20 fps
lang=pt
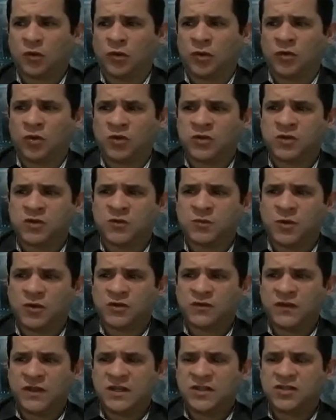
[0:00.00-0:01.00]
em, todos os
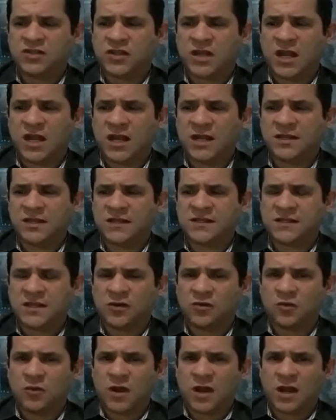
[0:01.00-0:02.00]
meus vídeos, né, a
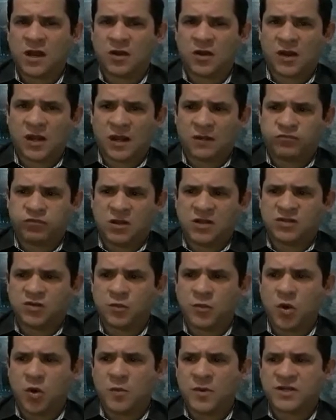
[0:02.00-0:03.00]
intenção não é
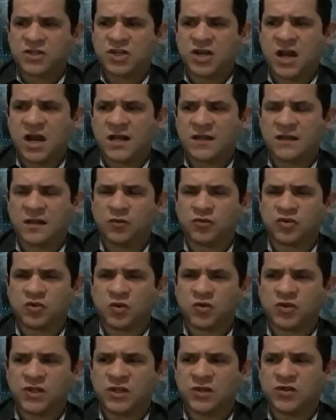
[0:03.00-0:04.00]
resumir ou mastigar né, os
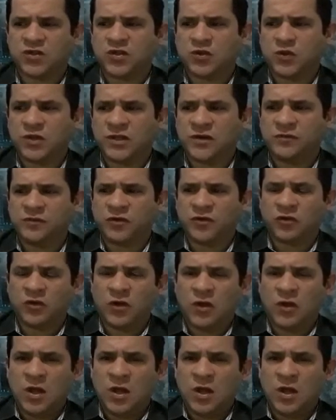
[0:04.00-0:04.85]
conceitos do livro